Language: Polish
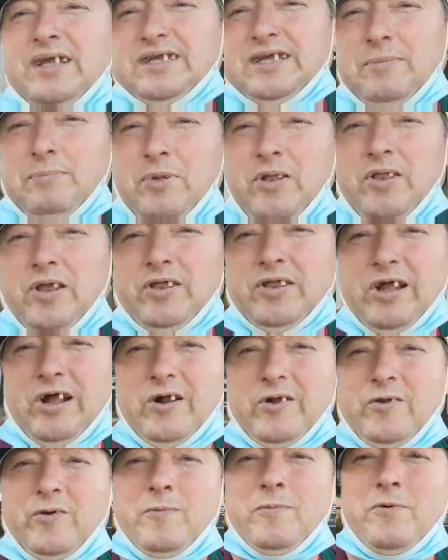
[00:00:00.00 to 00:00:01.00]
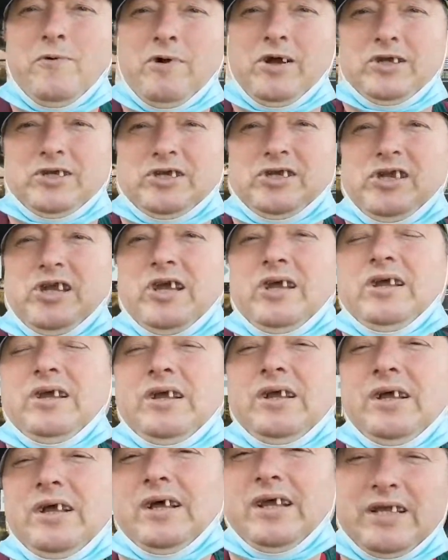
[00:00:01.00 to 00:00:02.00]
z planetarium właśnie.
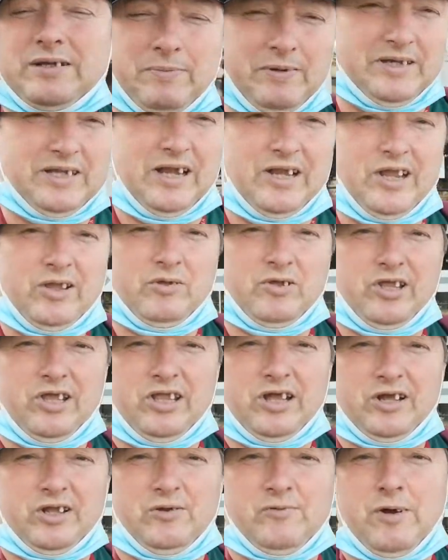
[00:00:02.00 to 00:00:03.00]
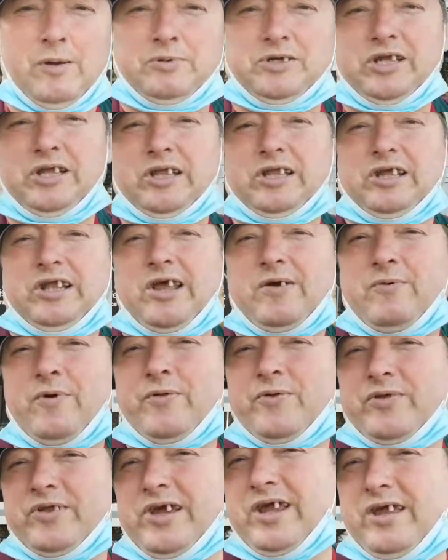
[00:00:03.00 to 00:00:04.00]
Specjalnie tutaj nagrywam się na
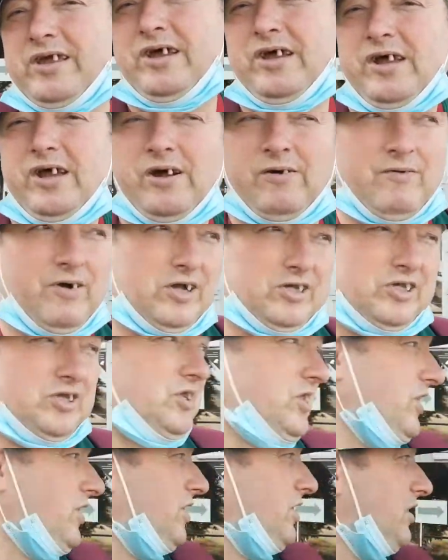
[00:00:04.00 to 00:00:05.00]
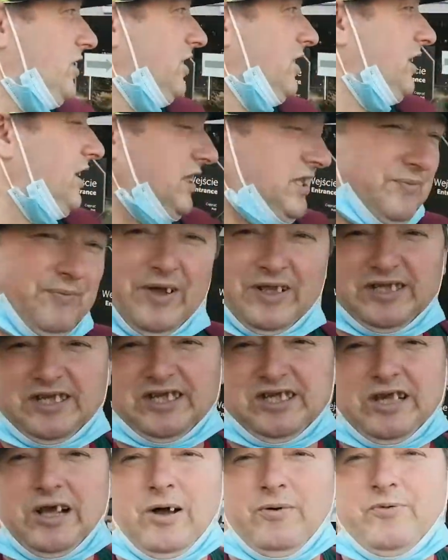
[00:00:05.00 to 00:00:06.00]
telefon tutaj właśnie z
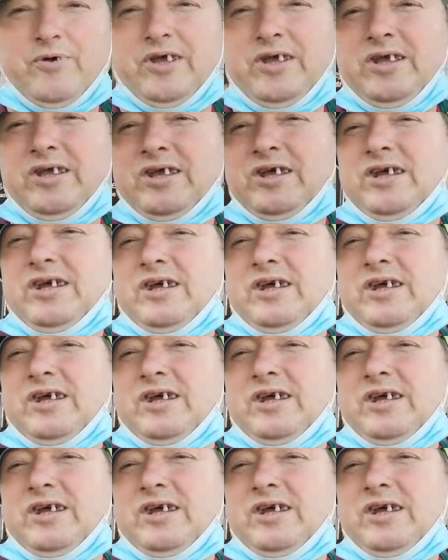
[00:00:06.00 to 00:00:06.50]
Warszawy